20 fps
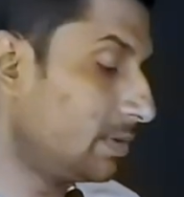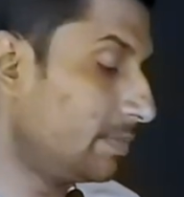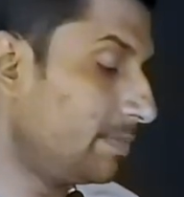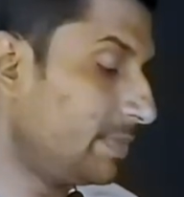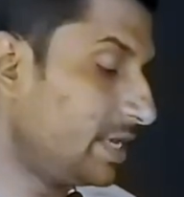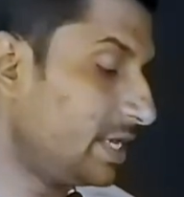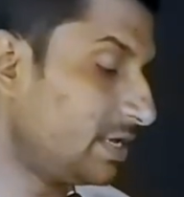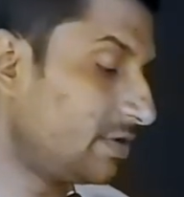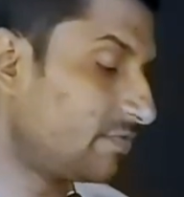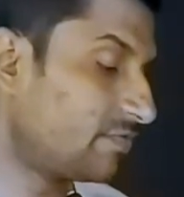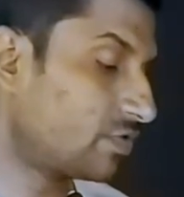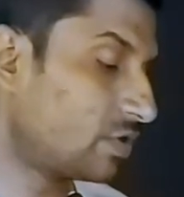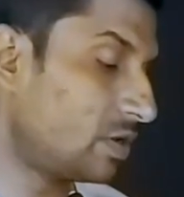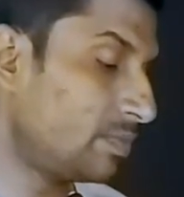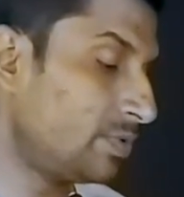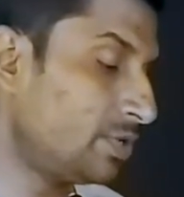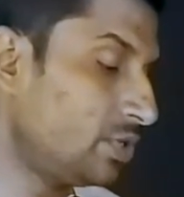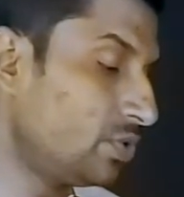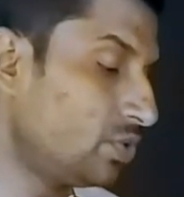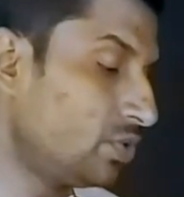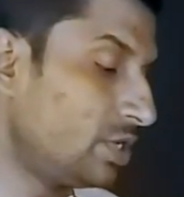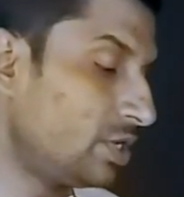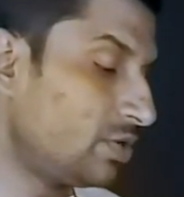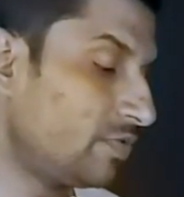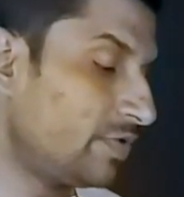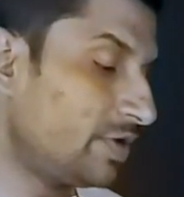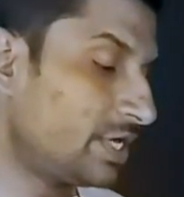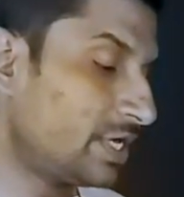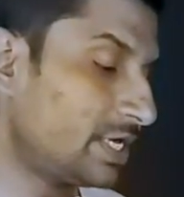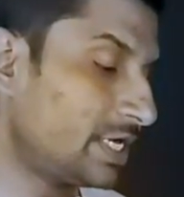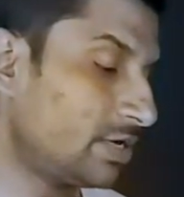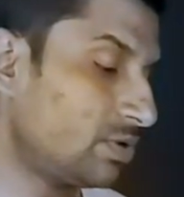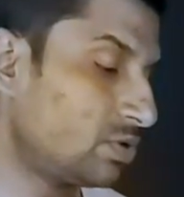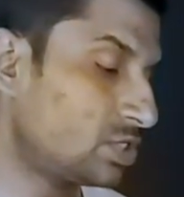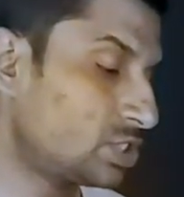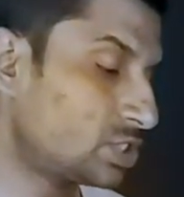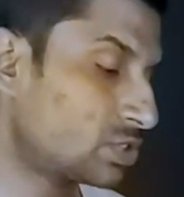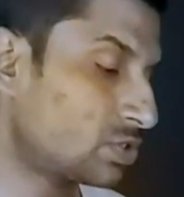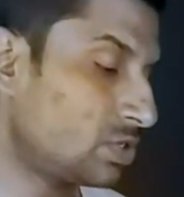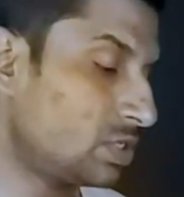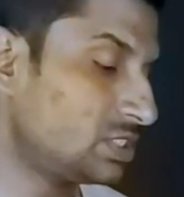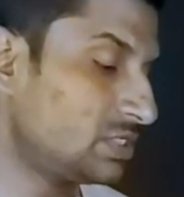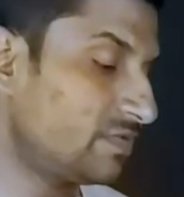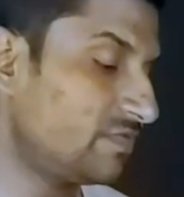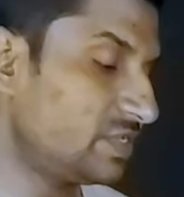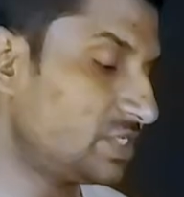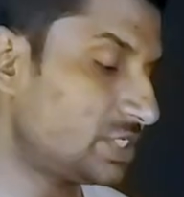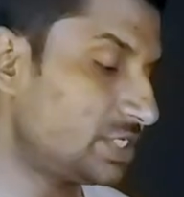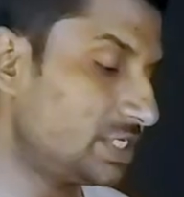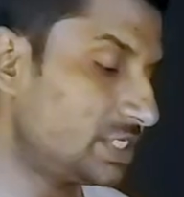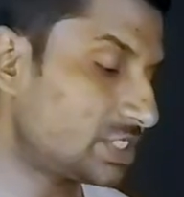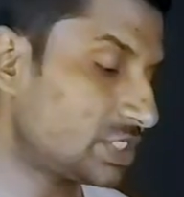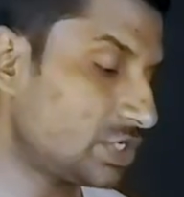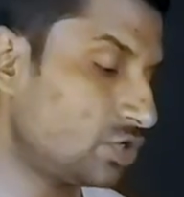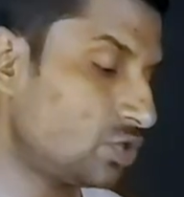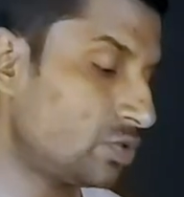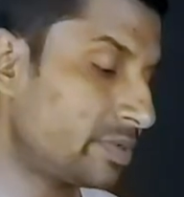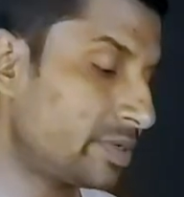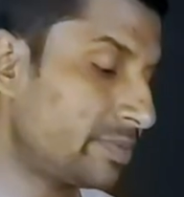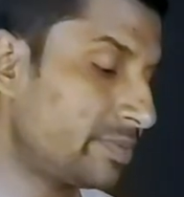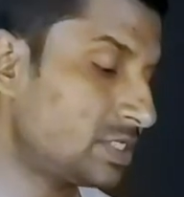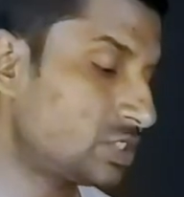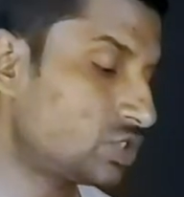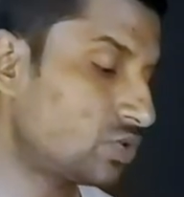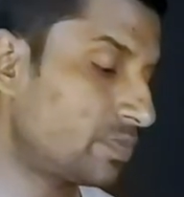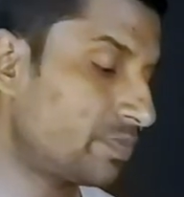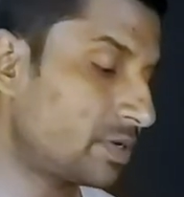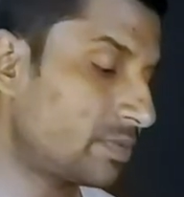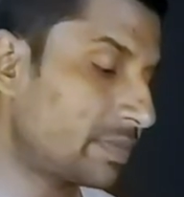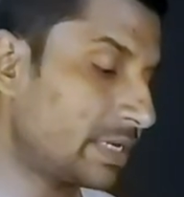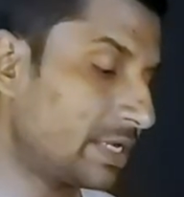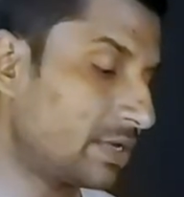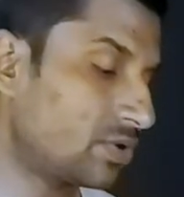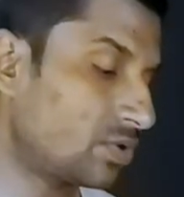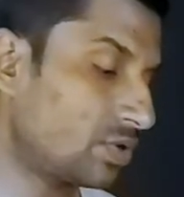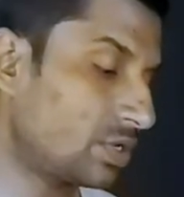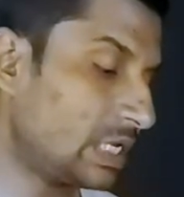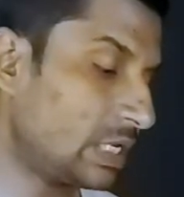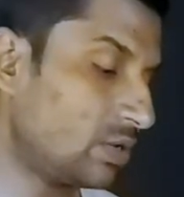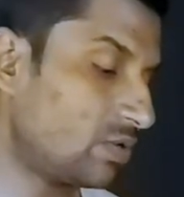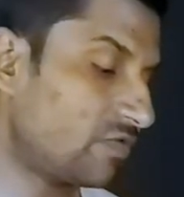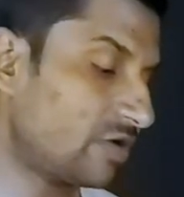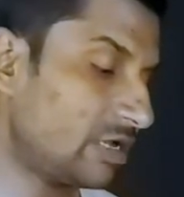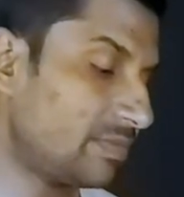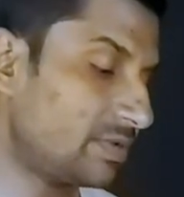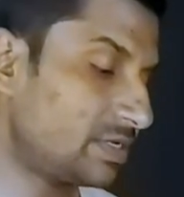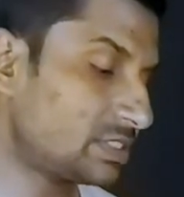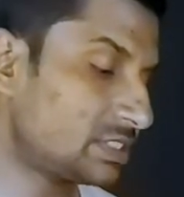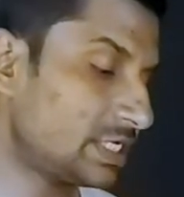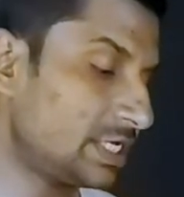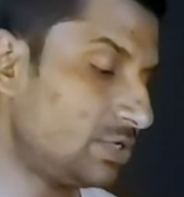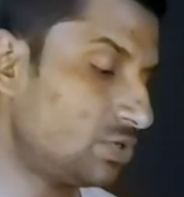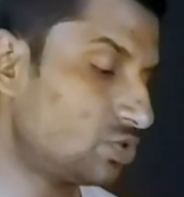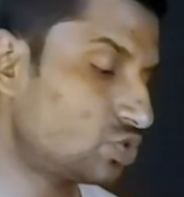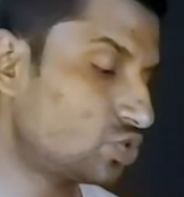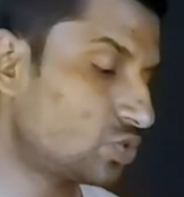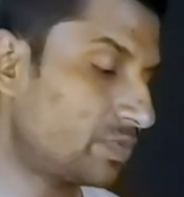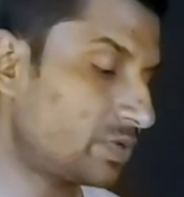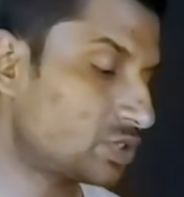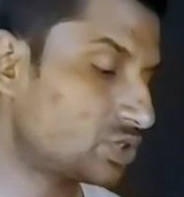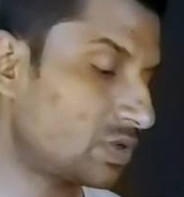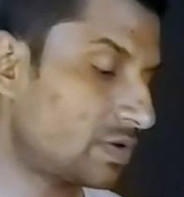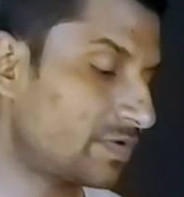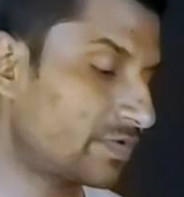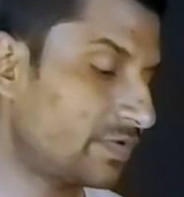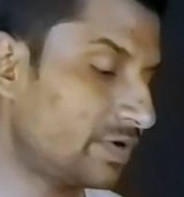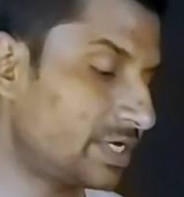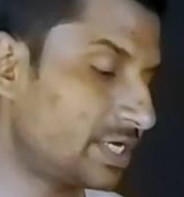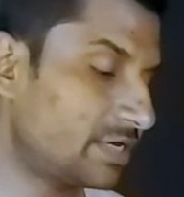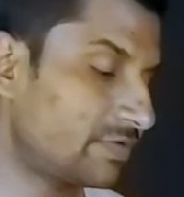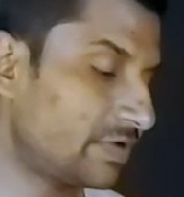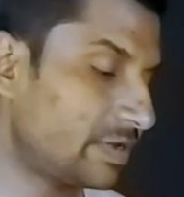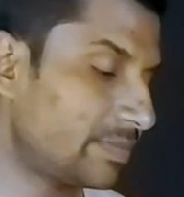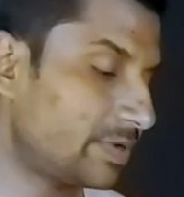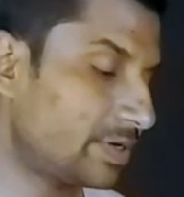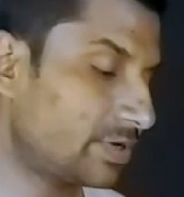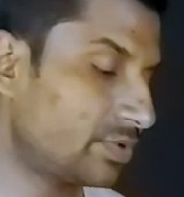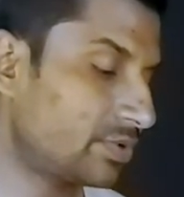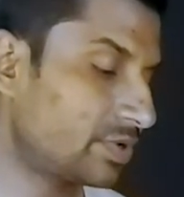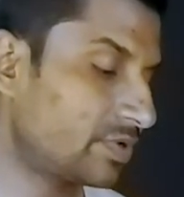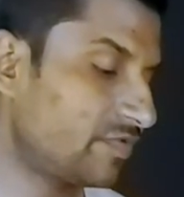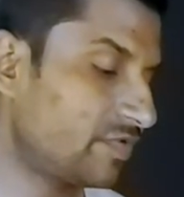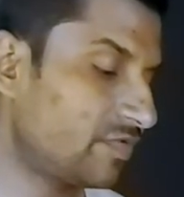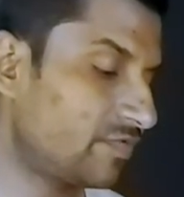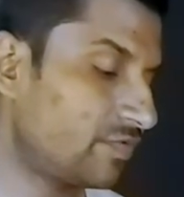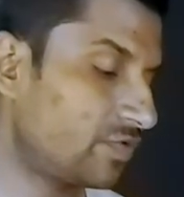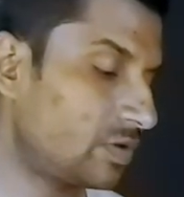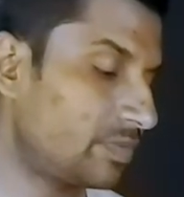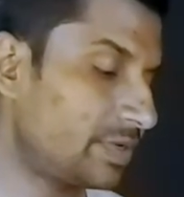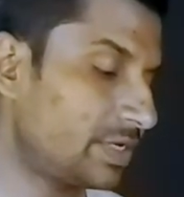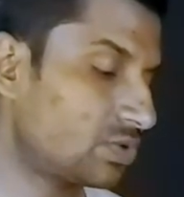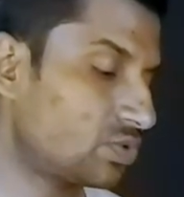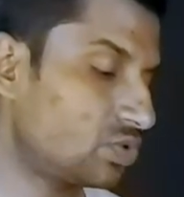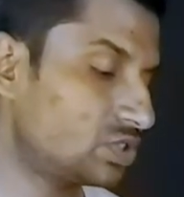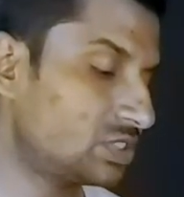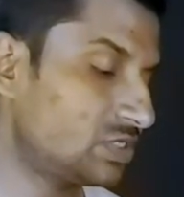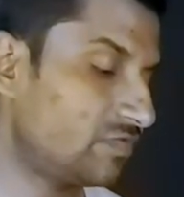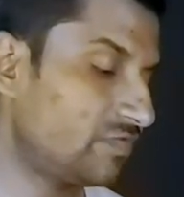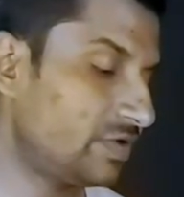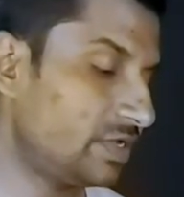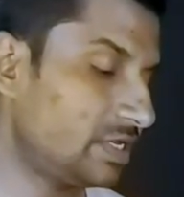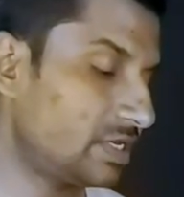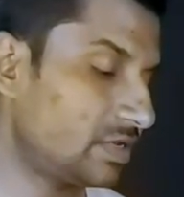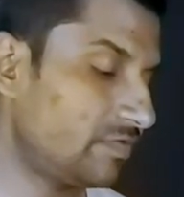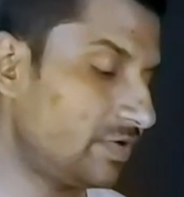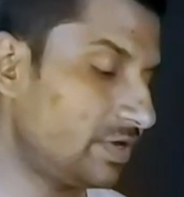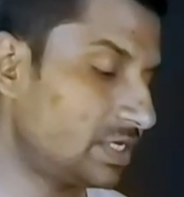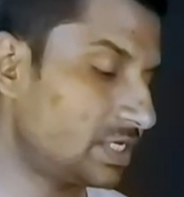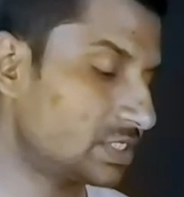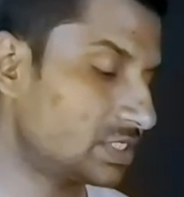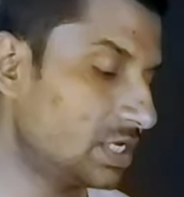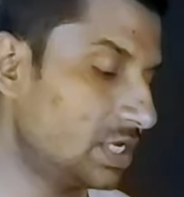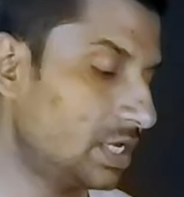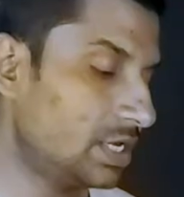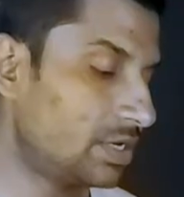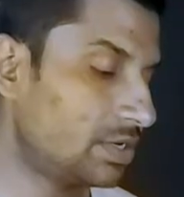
न्यूली इनोवेटेड नैनो टेक्नोलॉजी विच which knits सुपर माइक्रोन नैनो फाइबर्स into सुपर सॉफ्ट क्विल्टेड फैब्रिक टू गिव यू warm एंड कोजी फीलिंग इन विंटर्स